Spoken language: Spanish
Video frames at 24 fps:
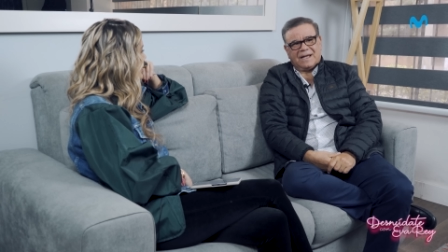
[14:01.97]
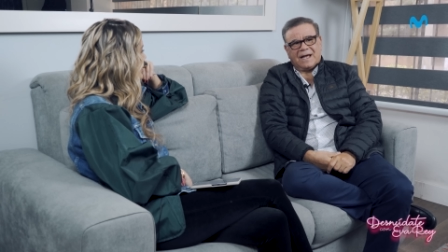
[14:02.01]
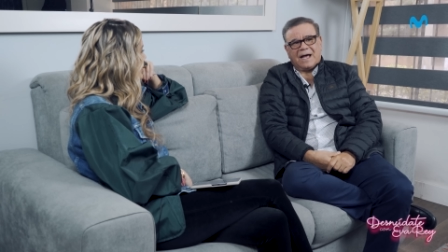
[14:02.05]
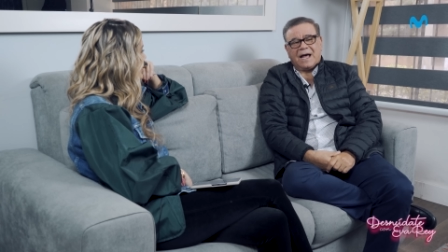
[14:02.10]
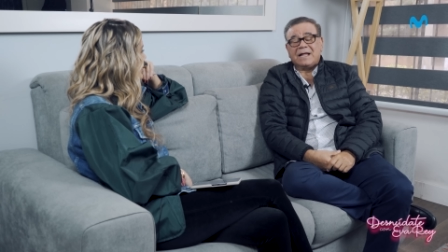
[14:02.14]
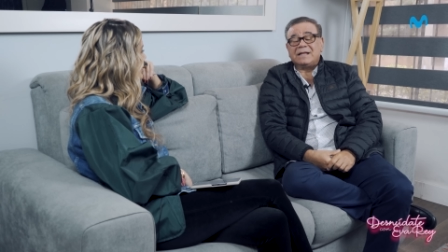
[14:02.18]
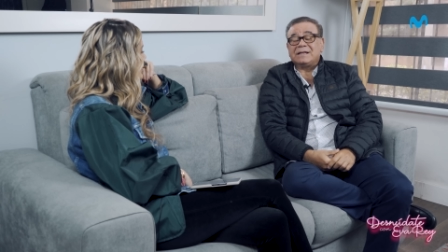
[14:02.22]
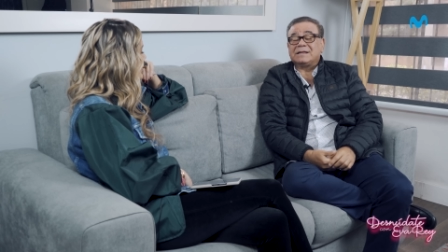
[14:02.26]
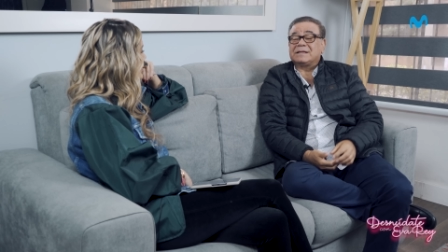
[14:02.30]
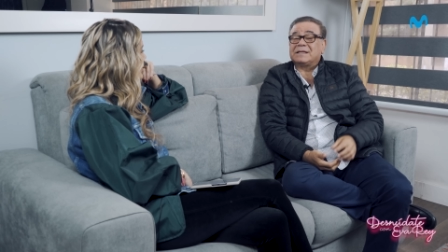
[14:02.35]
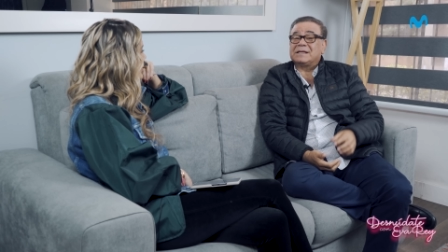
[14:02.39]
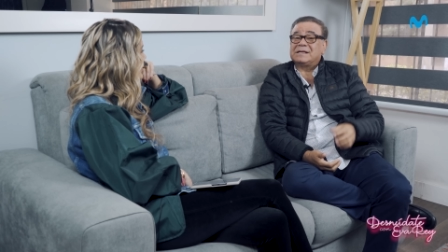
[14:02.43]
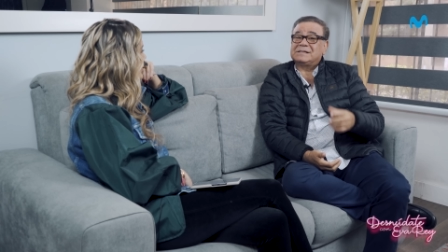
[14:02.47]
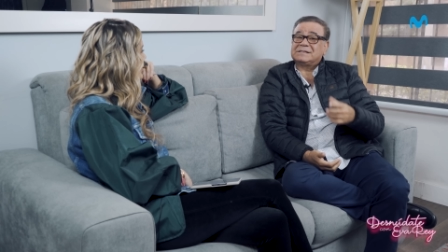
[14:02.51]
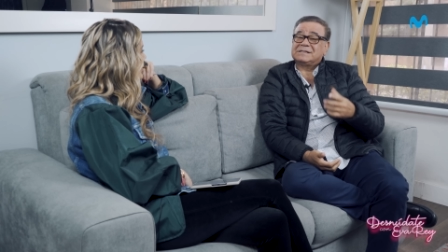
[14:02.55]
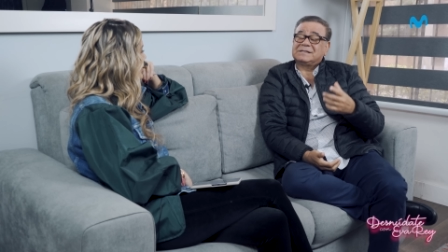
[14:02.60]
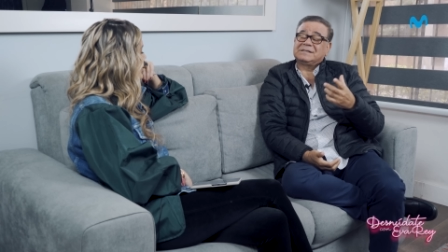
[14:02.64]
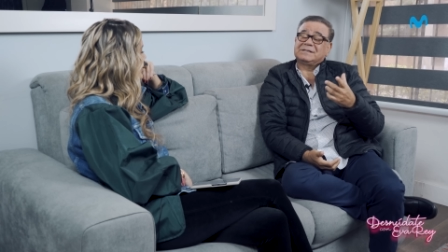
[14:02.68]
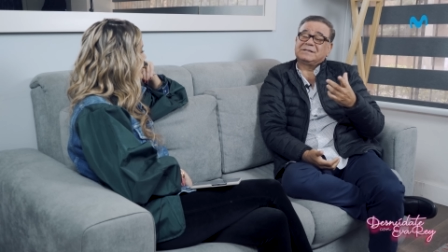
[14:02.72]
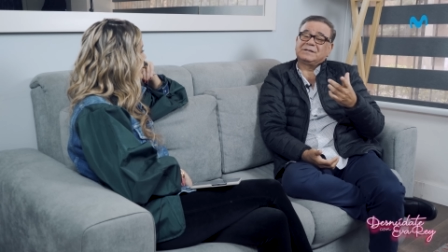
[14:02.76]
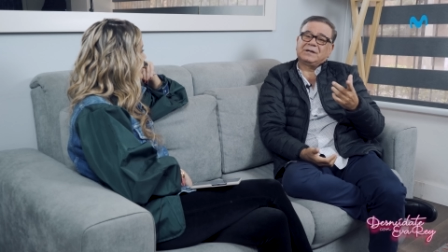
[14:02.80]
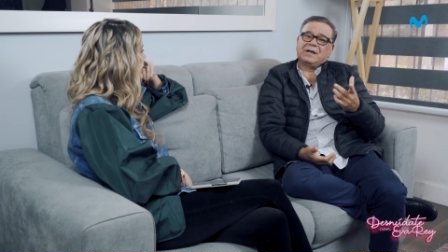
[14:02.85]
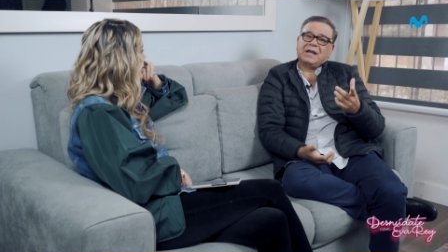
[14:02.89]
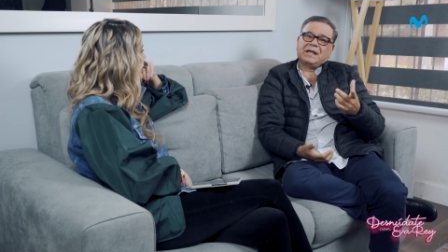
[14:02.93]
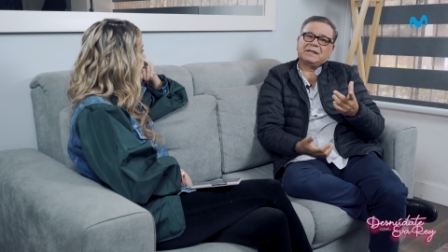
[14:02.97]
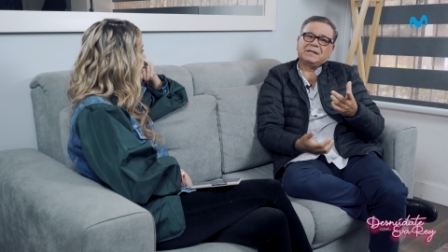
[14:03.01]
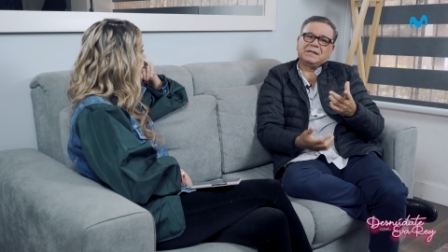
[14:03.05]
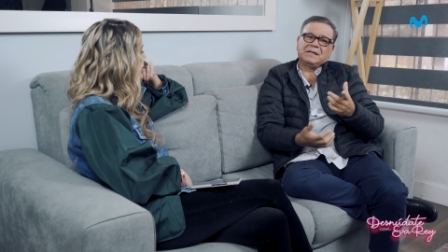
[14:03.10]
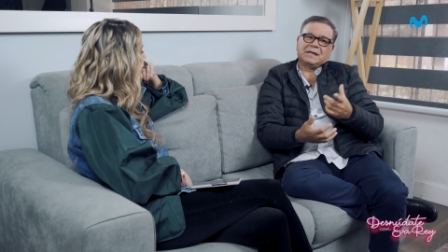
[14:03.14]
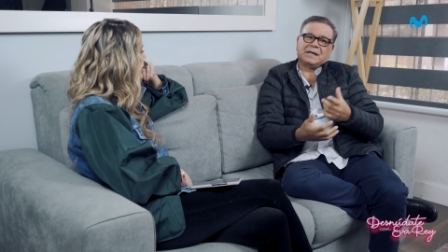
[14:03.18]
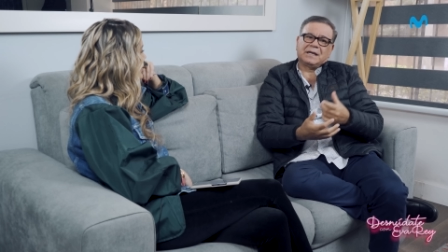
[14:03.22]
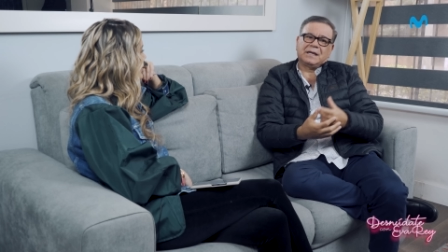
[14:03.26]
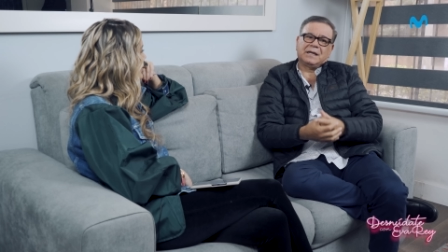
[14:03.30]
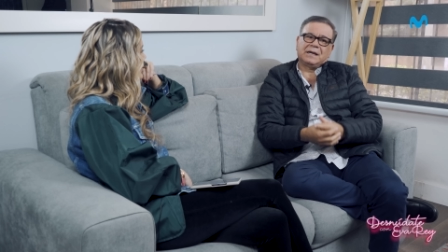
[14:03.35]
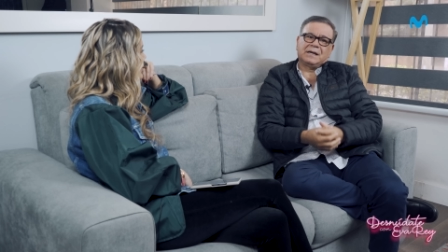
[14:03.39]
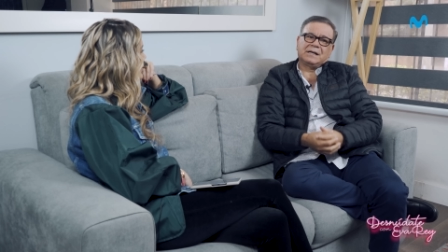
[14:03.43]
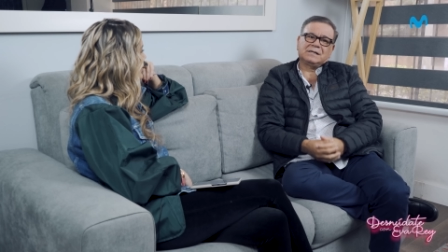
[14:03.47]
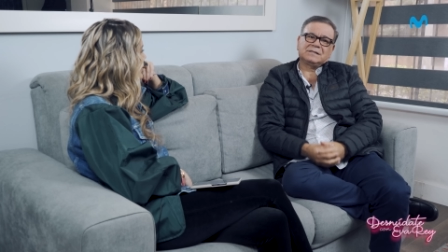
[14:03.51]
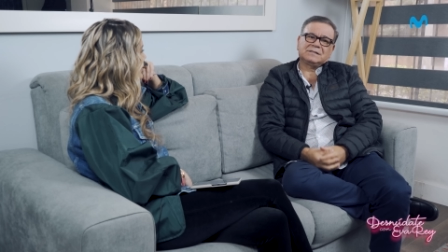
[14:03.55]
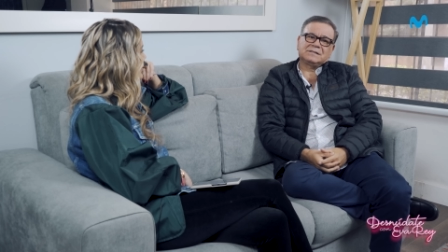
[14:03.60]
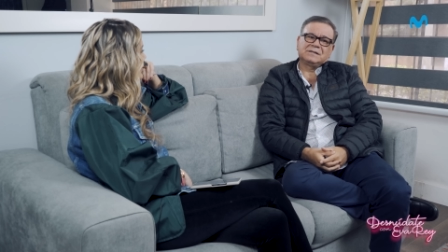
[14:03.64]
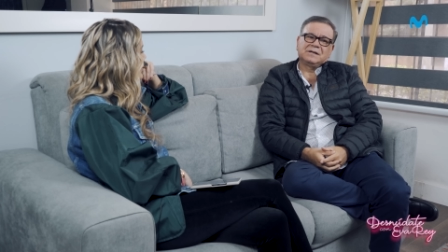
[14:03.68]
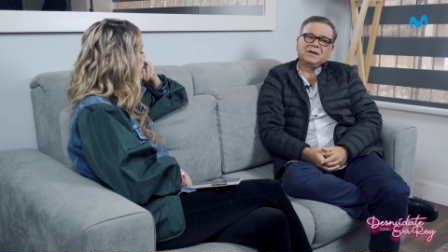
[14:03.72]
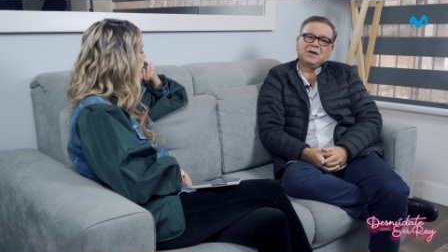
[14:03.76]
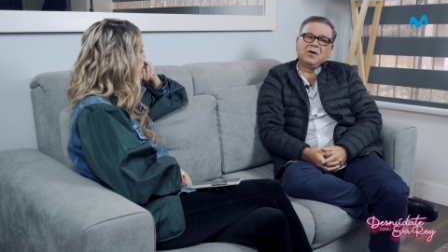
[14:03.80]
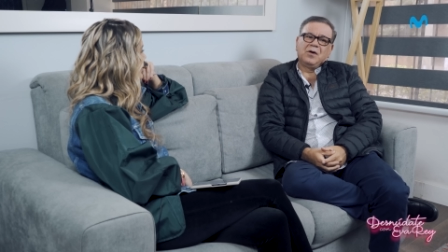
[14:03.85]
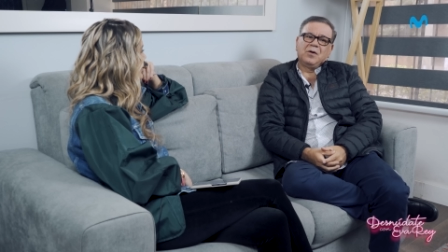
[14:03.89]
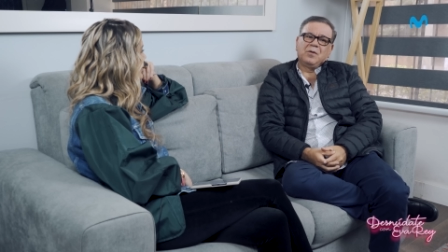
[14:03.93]
antes las
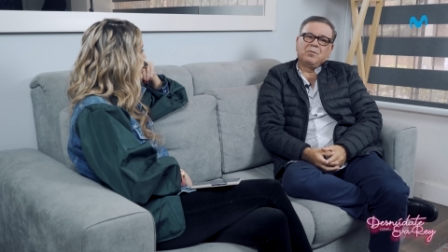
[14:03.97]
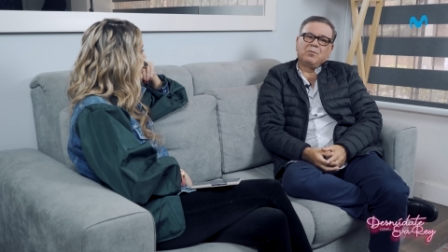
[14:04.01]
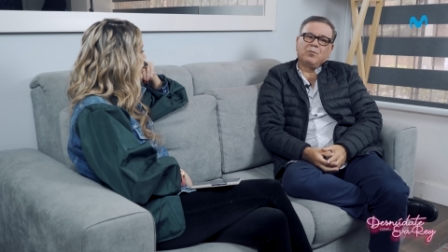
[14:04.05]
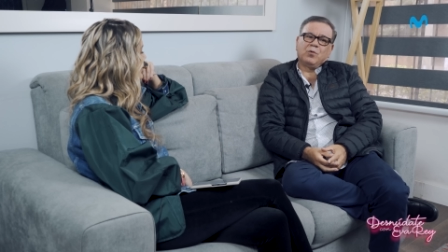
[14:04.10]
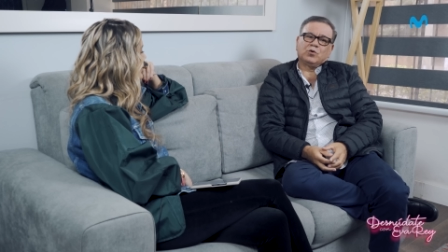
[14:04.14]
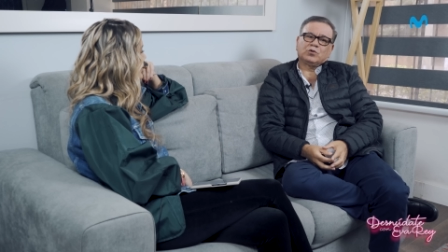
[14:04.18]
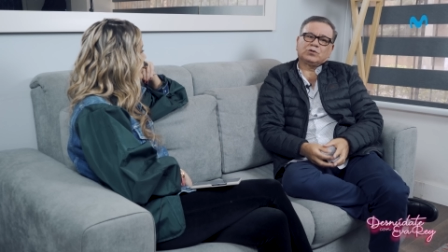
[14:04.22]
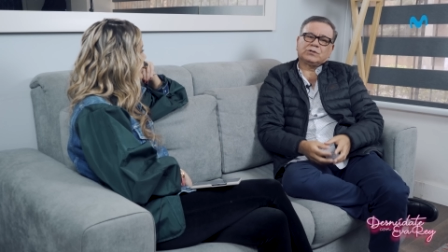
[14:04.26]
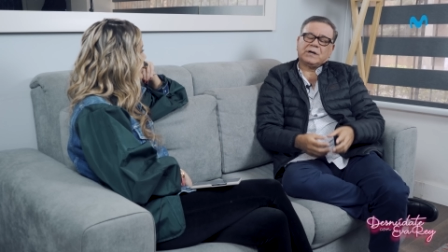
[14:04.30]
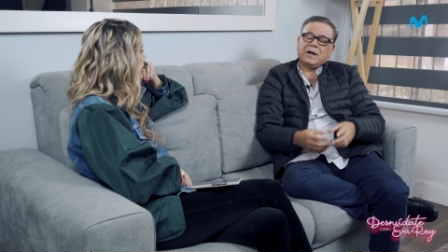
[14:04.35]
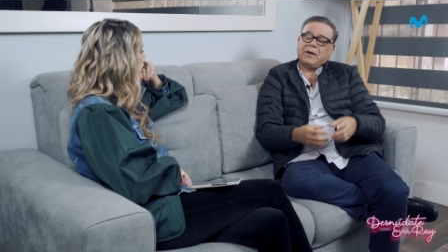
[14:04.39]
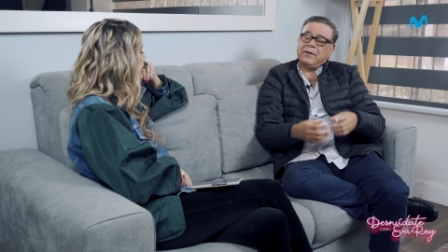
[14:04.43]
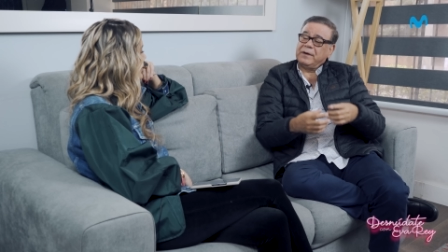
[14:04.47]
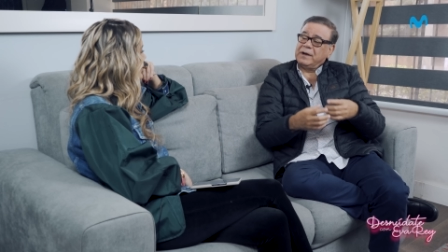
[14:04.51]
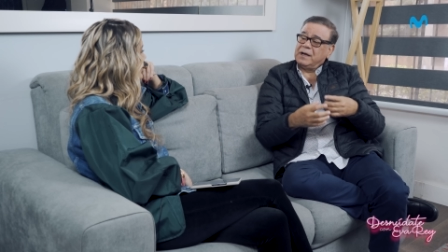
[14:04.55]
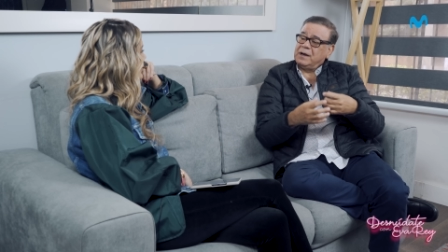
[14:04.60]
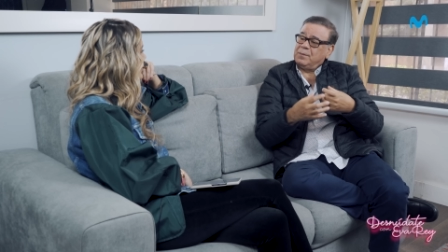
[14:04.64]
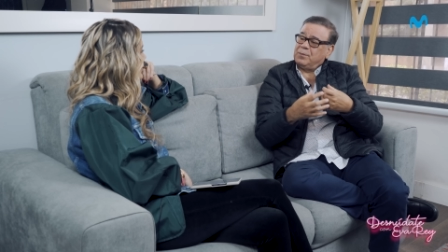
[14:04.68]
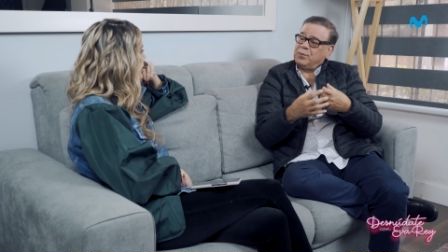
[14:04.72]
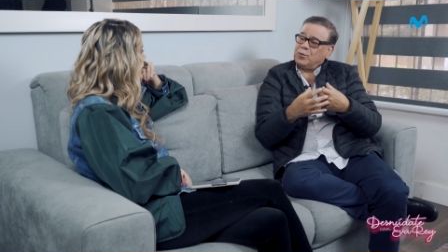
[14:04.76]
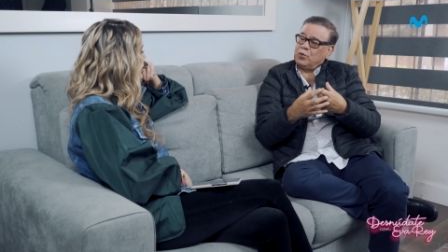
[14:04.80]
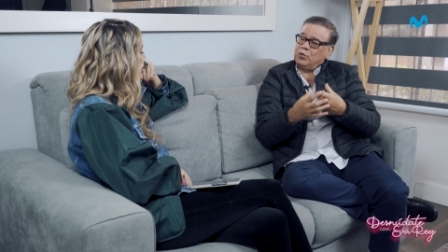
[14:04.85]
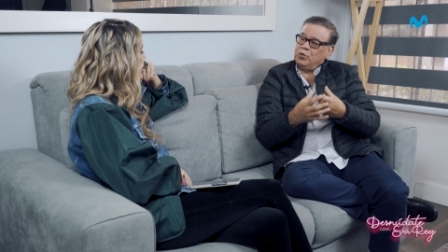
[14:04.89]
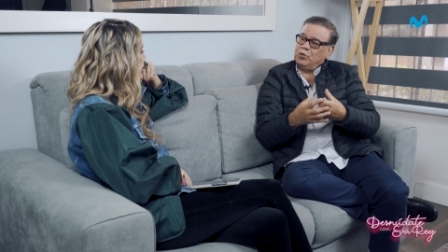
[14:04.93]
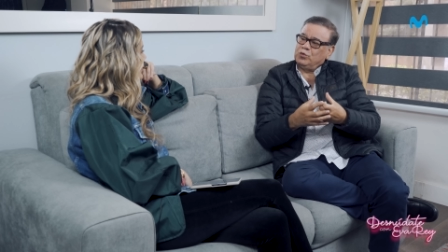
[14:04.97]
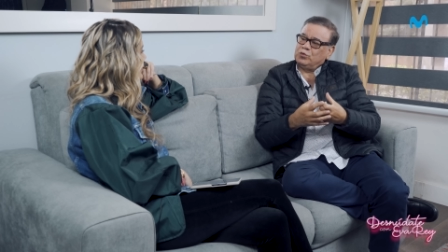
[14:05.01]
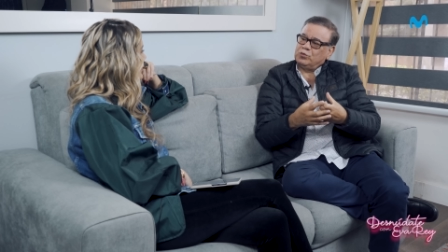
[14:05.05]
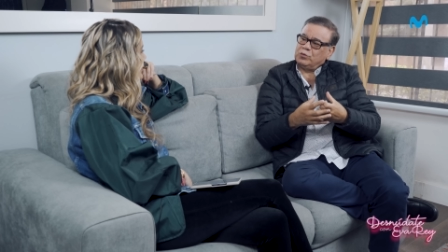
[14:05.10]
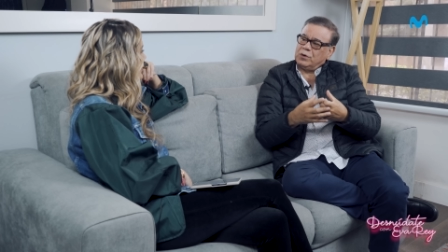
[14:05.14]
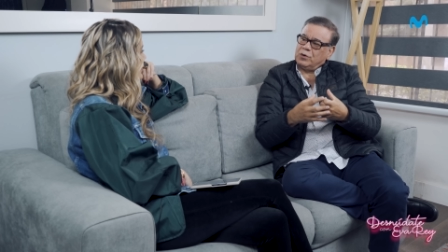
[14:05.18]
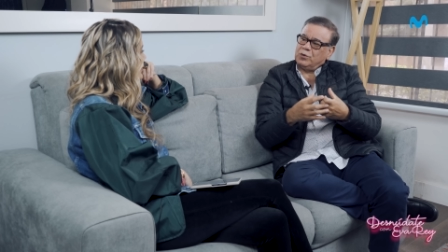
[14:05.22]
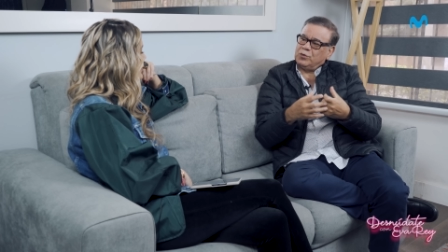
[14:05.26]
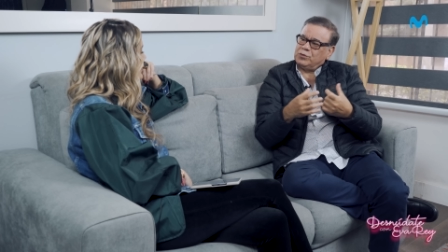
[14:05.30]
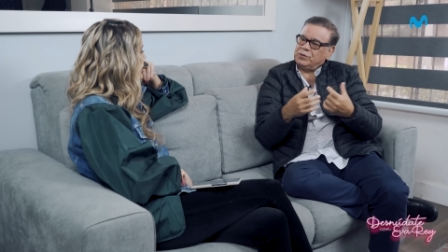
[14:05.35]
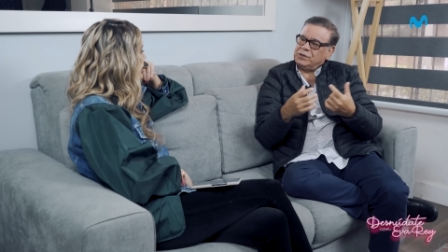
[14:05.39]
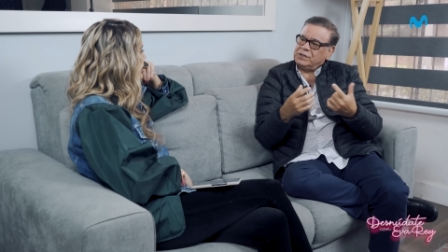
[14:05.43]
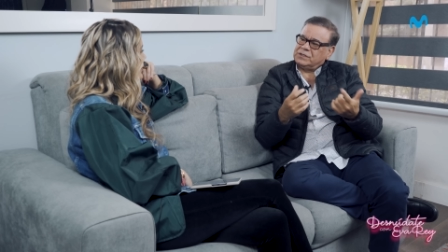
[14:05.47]
disqueras mostraban el producto a los